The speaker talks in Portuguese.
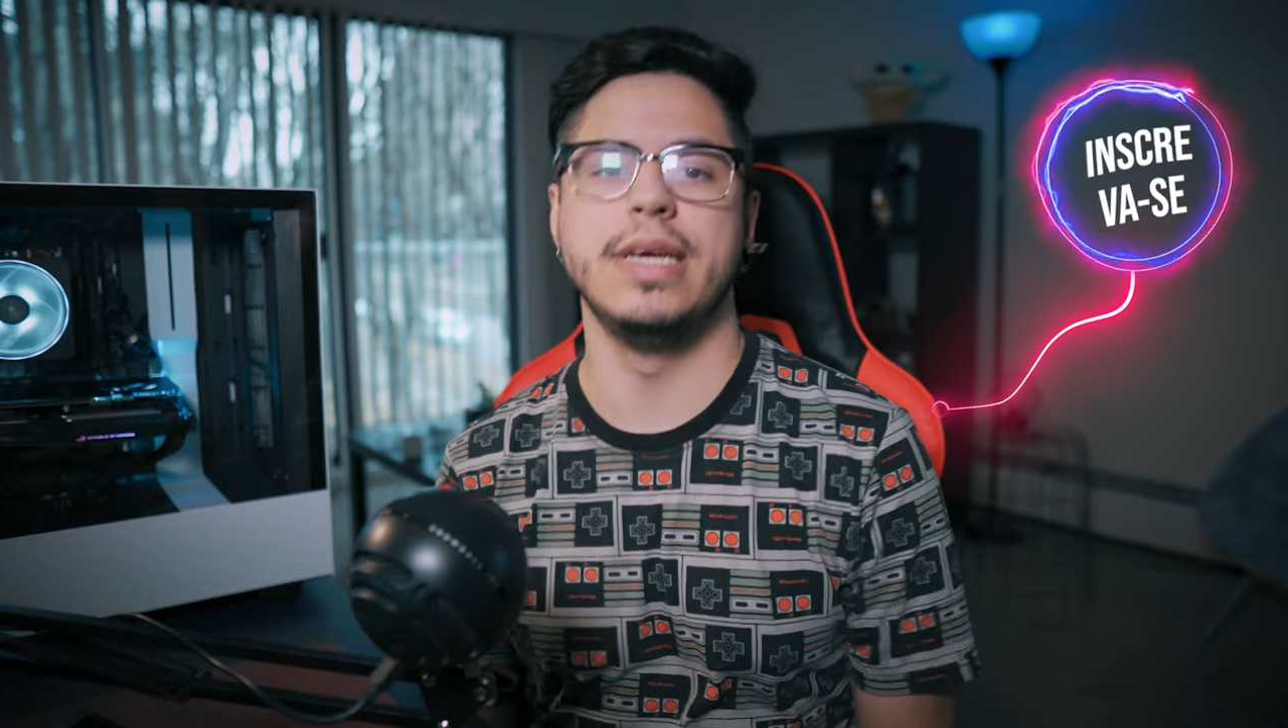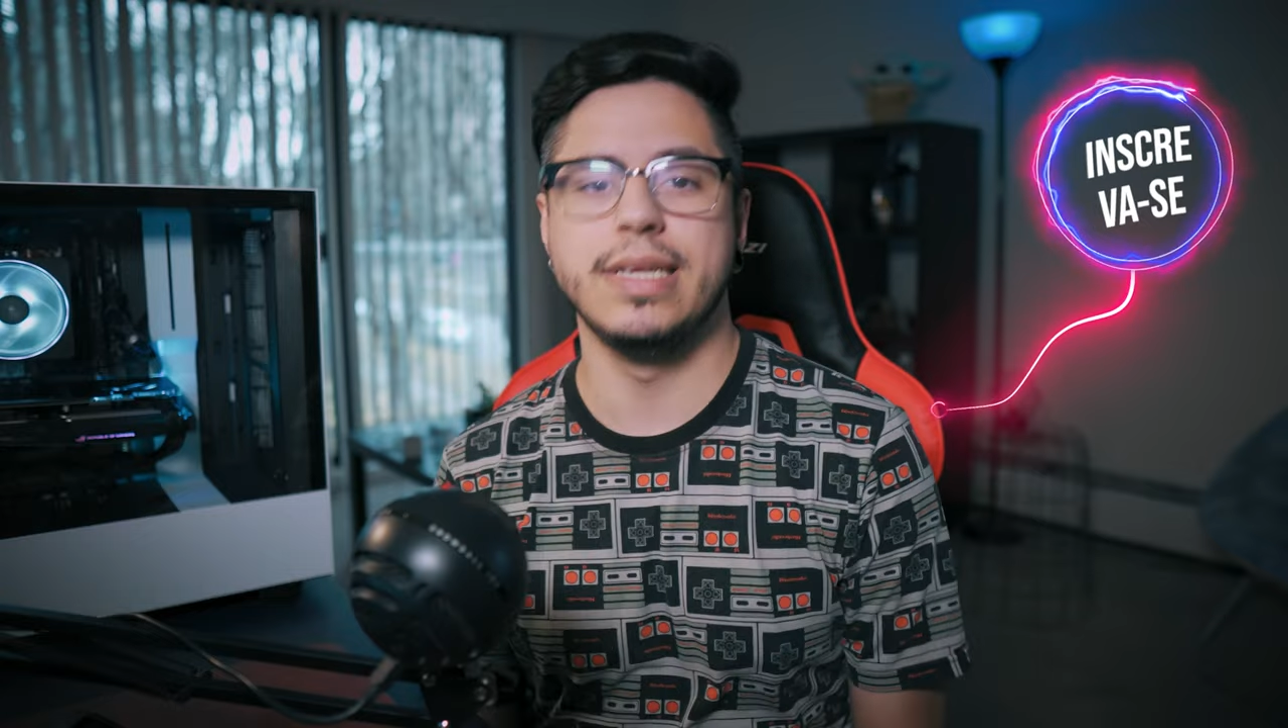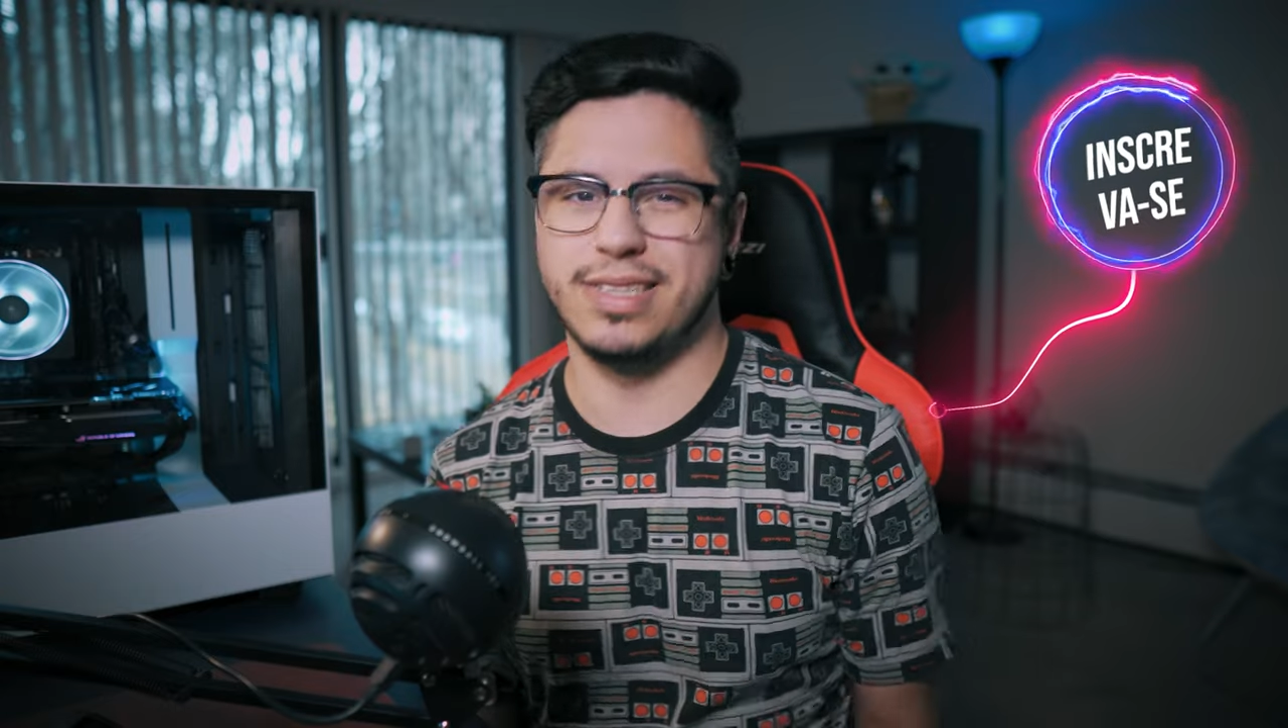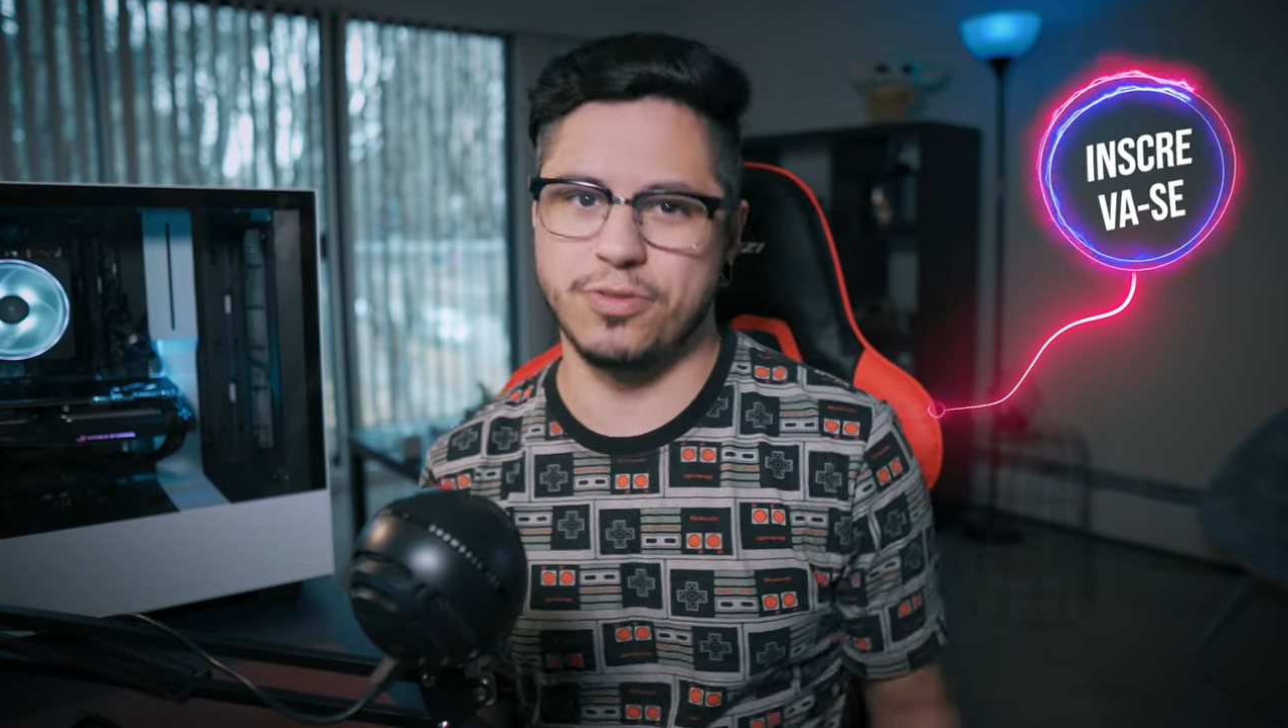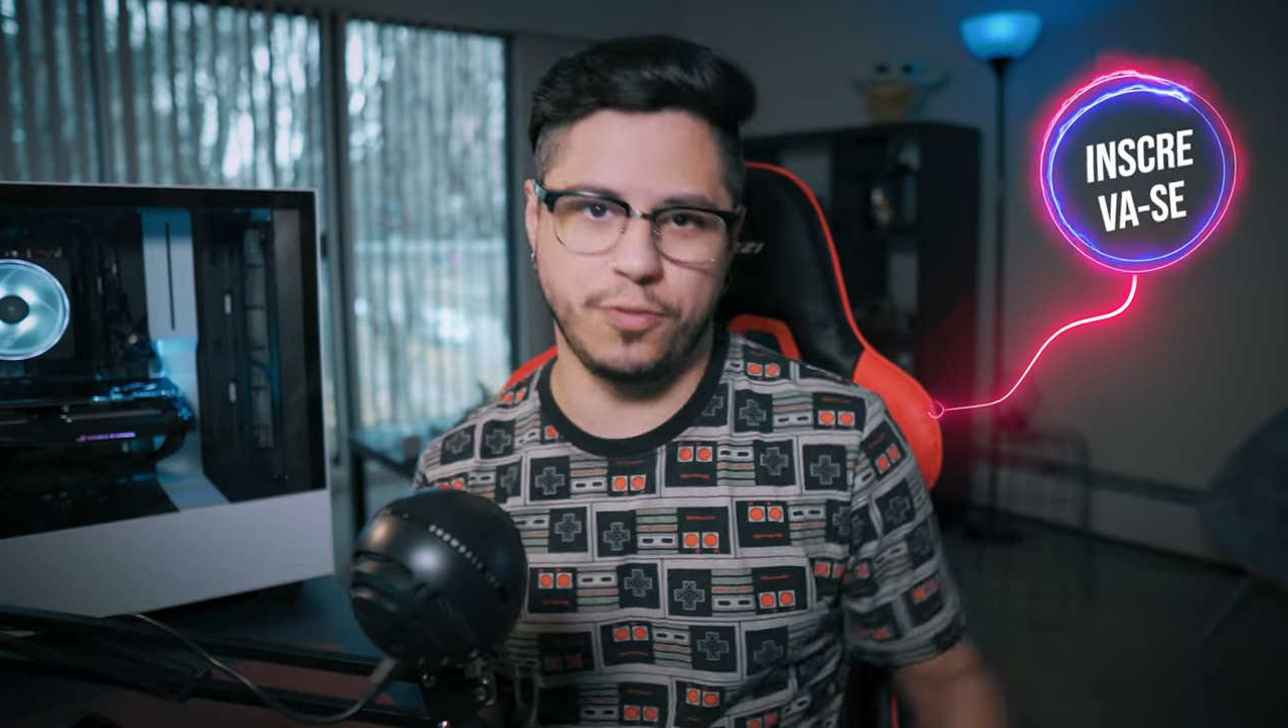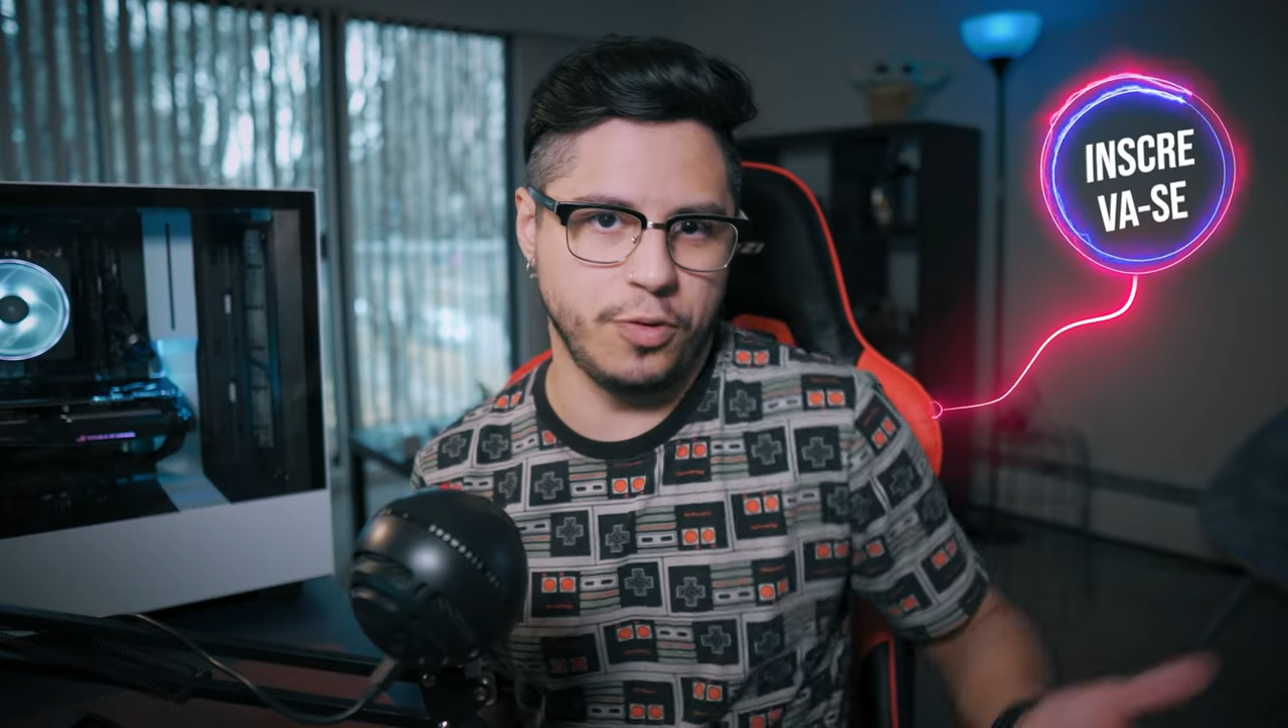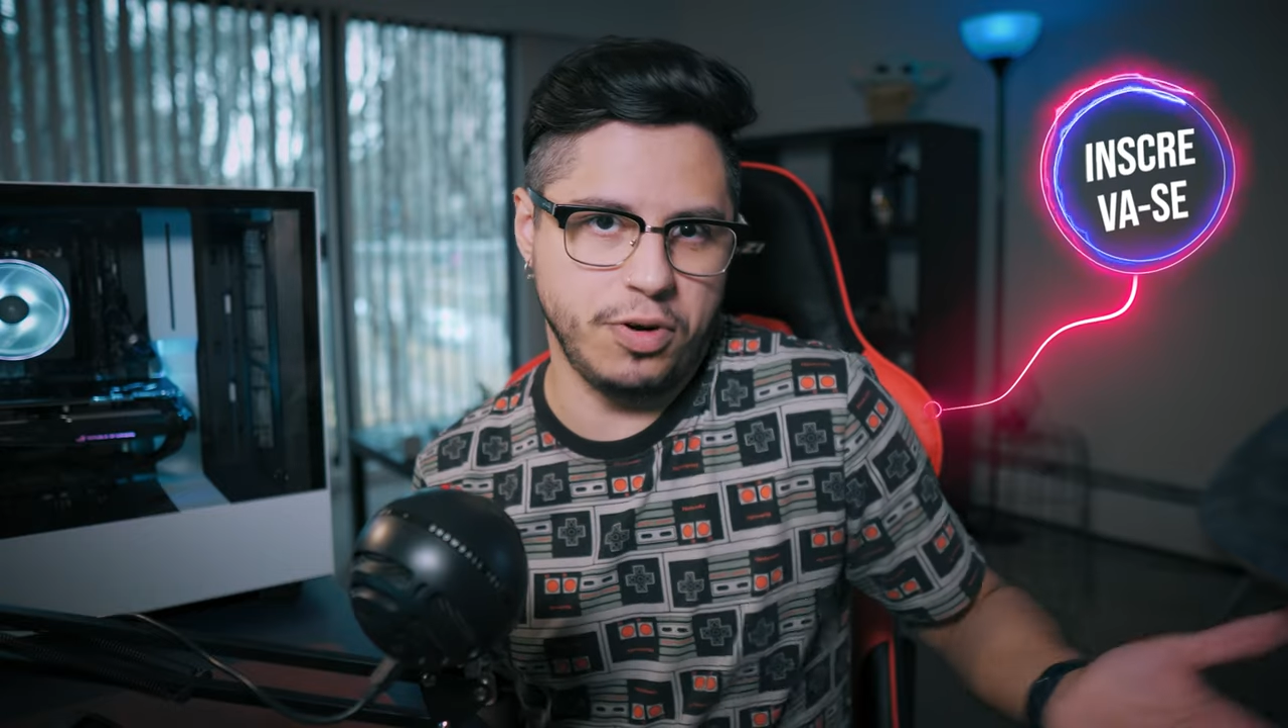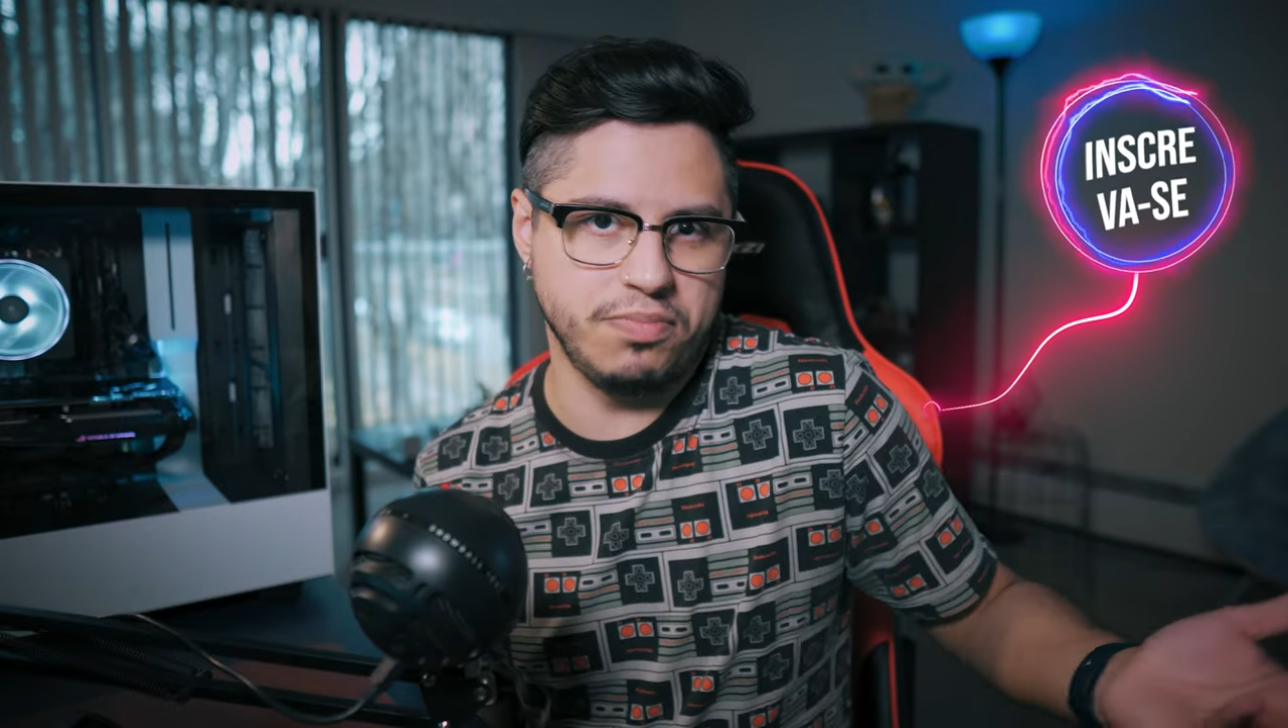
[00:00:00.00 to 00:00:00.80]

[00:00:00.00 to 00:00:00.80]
Se não for,